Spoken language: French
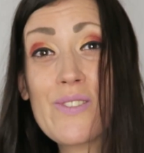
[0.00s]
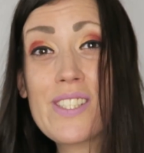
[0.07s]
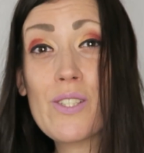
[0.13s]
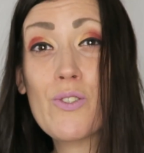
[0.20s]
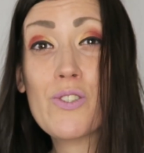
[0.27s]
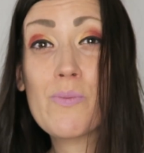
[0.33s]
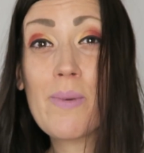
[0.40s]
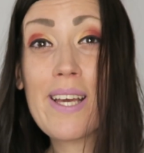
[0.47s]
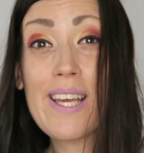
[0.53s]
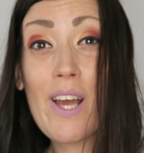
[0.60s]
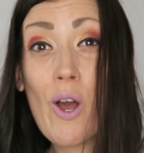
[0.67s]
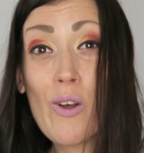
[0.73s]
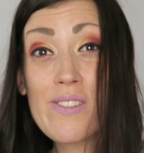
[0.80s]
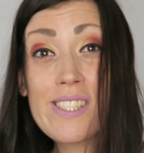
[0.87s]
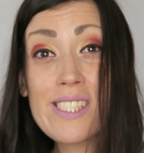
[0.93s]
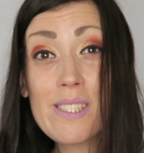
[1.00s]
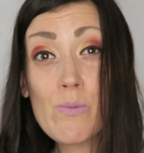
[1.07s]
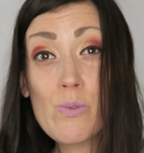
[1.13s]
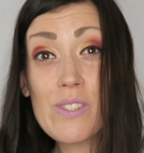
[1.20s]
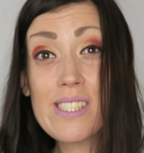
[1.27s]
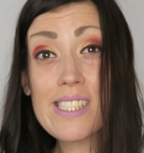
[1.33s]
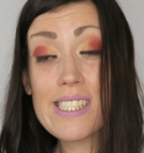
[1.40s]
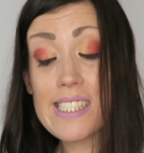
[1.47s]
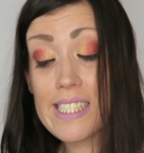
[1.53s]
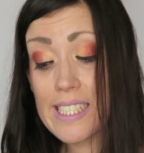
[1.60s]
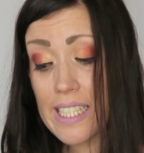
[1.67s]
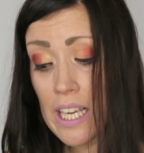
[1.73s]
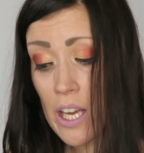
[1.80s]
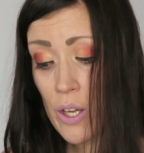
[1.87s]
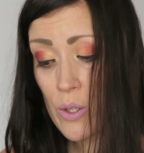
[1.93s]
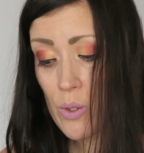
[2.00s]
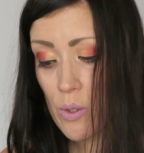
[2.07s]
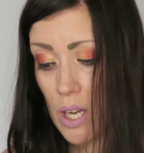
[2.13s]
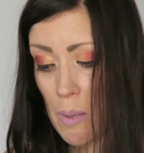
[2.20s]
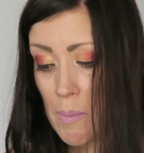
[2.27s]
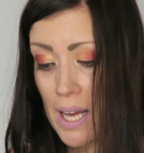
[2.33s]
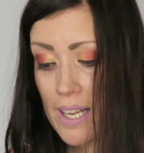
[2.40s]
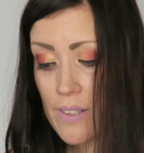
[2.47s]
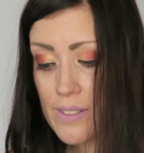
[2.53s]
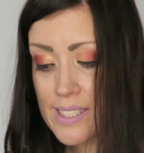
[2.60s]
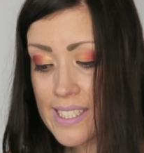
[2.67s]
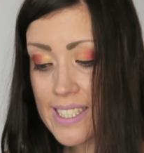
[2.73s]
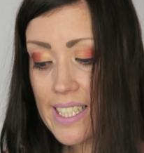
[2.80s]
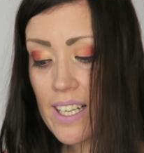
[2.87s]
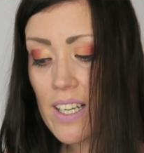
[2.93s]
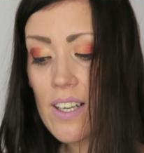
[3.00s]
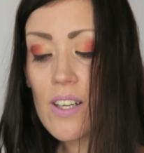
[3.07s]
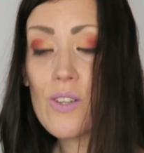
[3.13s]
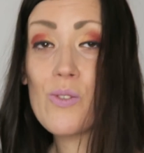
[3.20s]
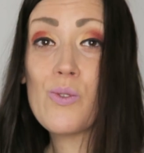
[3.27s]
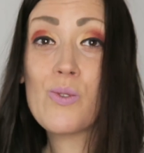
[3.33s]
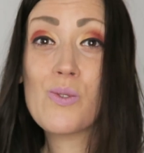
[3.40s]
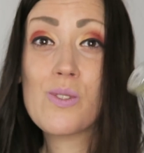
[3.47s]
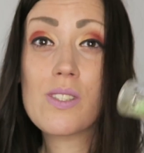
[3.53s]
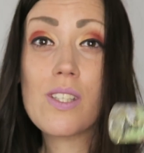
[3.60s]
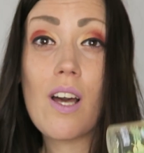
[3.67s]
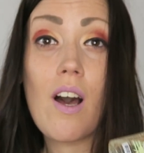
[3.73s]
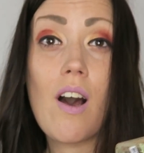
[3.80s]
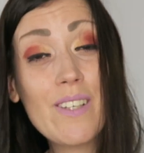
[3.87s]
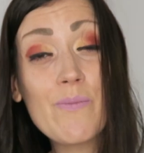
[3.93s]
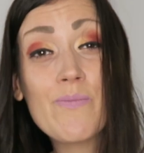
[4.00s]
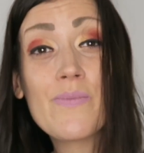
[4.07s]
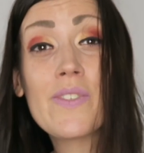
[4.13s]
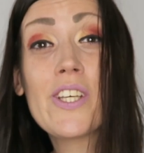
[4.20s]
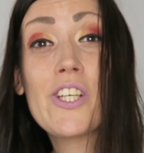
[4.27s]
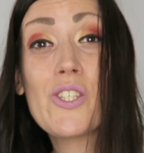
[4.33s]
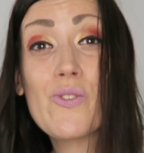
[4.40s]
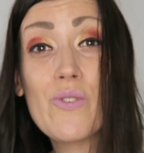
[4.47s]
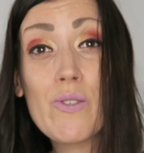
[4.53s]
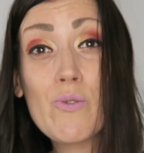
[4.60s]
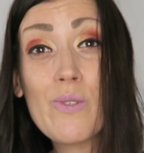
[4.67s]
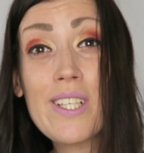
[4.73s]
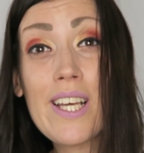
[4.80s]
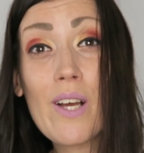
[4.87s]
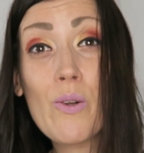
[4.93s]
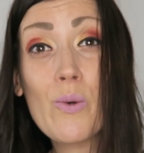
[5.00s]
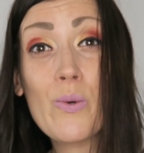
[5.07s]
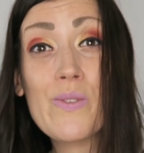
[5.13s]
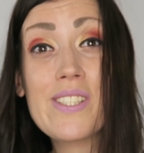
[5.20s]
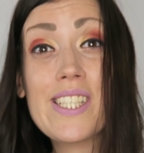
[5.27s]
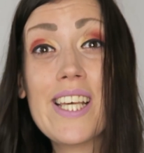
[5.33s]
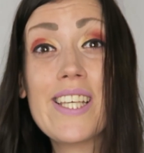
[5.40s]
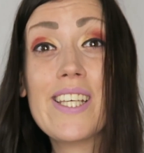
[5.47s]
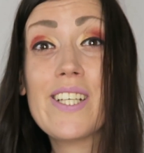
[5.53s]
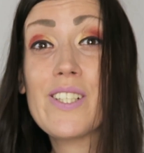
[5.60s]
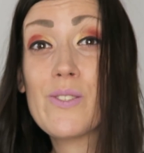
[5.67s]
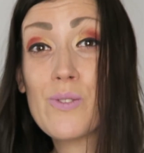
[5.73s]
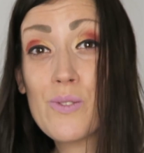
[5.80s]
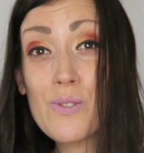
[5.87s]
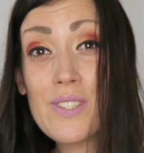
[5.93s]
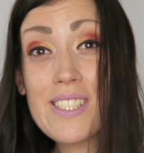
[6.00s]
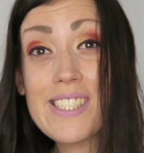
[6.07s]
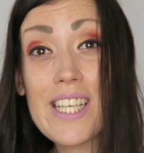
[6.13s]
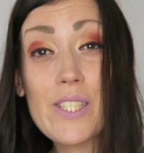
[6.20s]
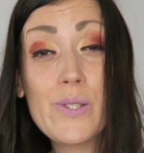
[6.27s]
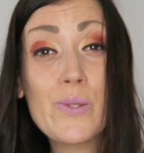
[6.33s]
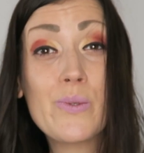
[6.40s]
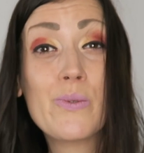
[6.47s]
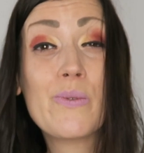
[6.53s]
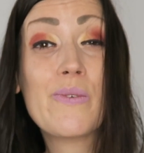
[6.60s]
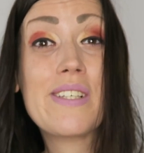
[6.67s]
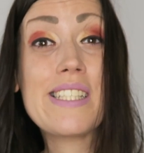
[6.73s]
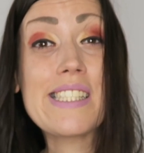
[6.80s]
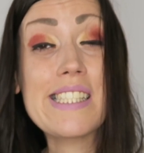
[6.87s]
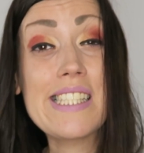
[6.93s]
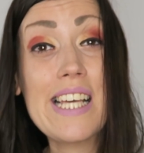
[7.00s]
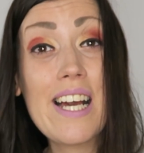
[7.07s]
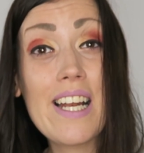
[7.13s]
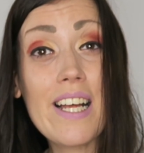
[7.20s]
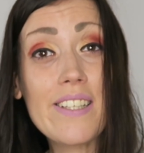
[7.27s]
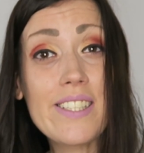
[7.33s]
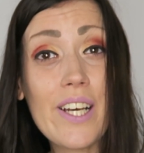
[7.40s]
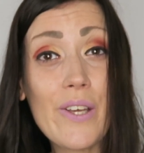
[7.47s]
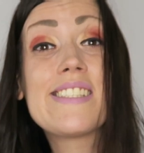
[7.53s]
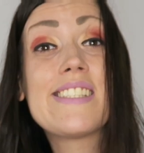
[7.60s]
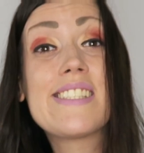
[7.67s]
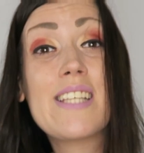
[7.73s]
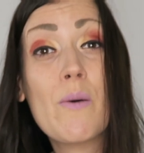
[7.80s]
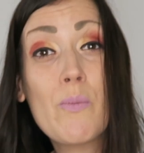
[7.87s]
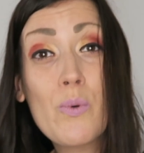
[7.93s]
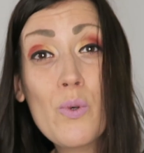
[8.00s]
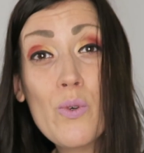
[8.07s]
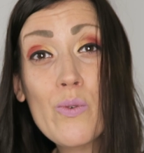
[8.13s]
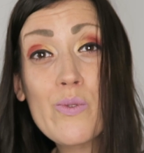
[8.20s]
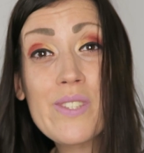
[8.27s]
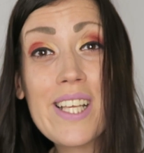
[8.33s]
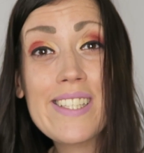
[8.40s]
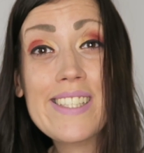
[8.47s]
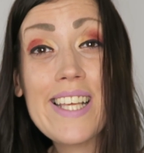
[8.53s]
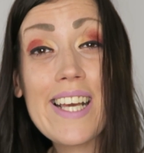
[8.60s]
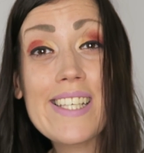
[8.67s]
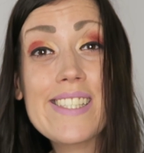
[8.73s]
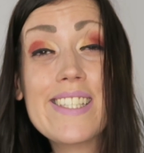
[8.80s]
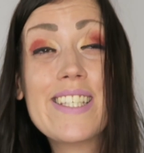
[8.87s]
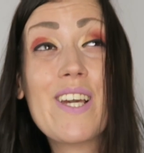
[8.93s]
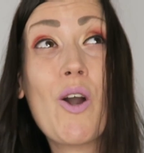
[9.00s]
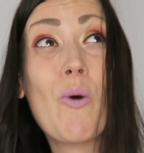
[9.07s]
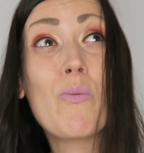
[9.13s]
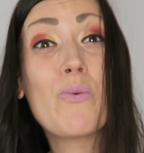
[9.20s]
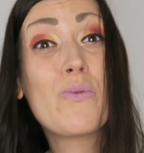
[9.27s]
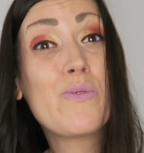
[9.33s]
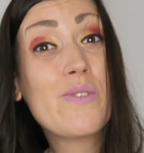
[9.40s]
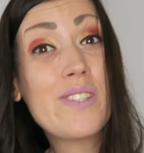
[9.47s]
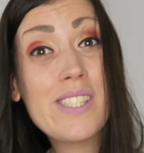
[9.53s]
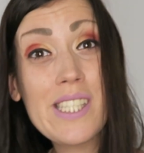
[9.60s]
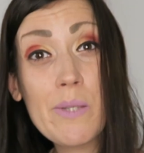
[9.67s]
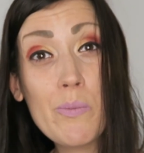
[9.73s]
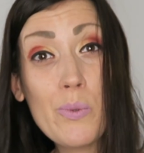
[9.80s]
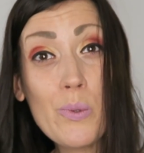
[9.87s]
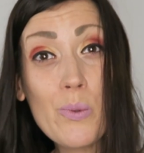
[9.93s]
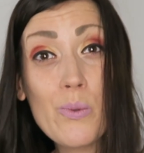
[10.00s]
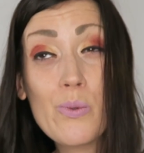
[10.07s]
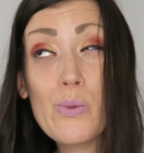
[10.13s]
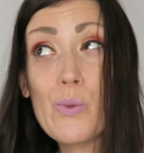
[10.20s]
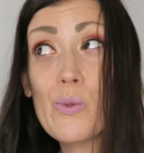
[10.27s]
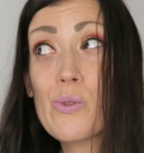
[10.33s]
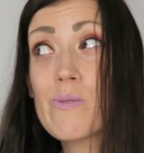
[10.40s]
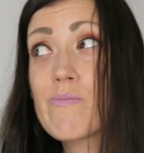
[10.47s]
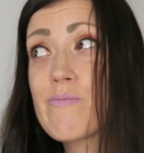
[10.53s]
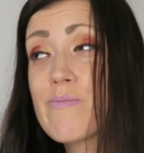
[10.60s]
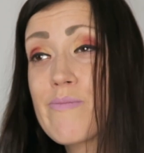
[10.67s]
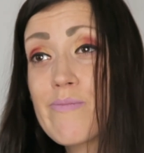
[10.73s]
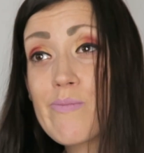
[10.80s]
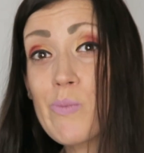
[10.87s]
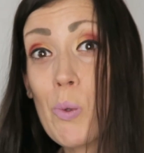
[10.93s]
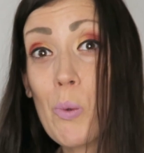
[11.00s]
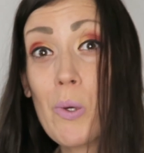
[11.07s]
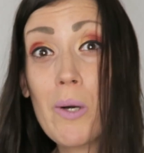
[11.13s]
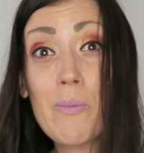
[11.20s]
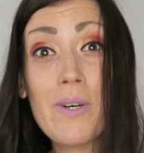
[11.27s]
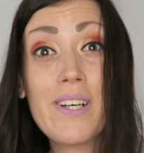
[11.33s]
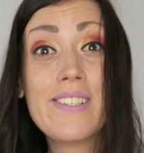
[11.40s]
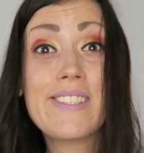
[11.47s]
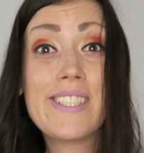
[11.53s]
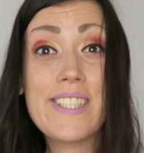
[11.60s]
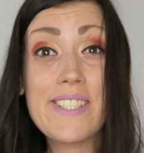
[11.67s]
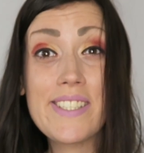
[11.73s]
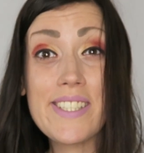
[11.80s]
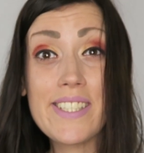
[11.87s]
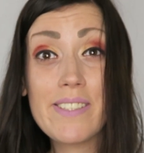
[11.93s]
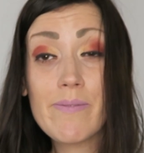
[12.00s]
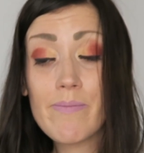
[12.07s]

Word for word: c'est le spray anti-moustique de la marque Terra Nostra. Je vais vous lire le conseil d'utilisation et ce qu'il y a à l'intérieur. Si ça peut vous intéresser, en plus c'est bio, donc pourquoi pas tester.